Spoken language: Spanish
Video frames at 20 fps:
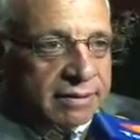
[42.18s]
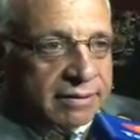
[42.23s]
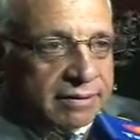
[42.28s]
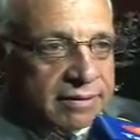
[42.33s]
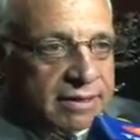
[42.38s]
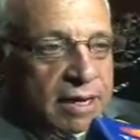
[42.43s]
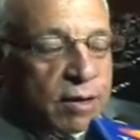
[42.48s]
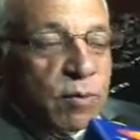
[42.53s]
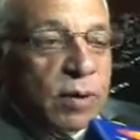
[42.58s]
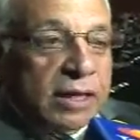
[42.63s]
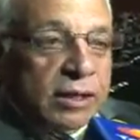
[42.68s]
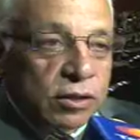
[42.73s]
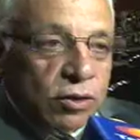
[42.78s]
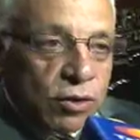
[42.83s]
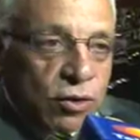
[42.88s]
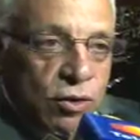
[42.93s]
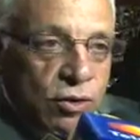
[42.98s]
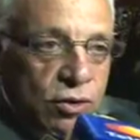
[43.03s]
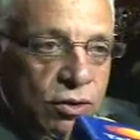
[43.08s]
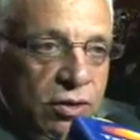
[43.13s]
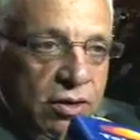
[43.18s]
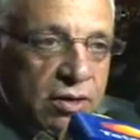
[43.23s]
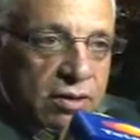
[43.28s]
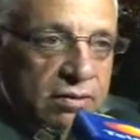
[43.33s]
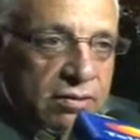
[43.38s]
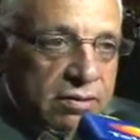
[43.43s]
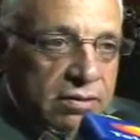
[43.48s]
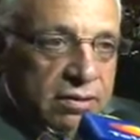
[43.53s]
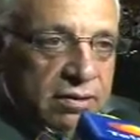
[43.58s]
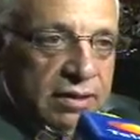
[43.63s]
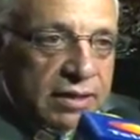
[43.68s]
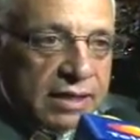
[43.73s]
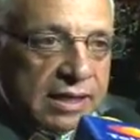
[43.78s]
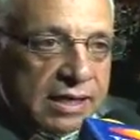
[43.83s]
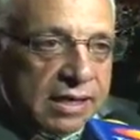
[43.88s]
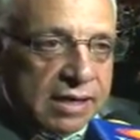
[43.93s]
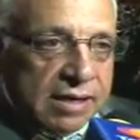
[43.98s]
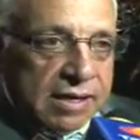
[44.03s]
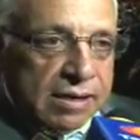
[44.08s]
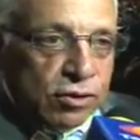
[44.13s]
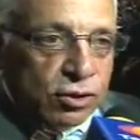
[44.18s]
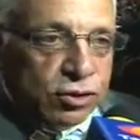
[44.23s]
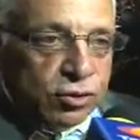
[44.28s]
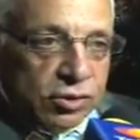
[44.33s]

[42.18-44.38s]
que cuando los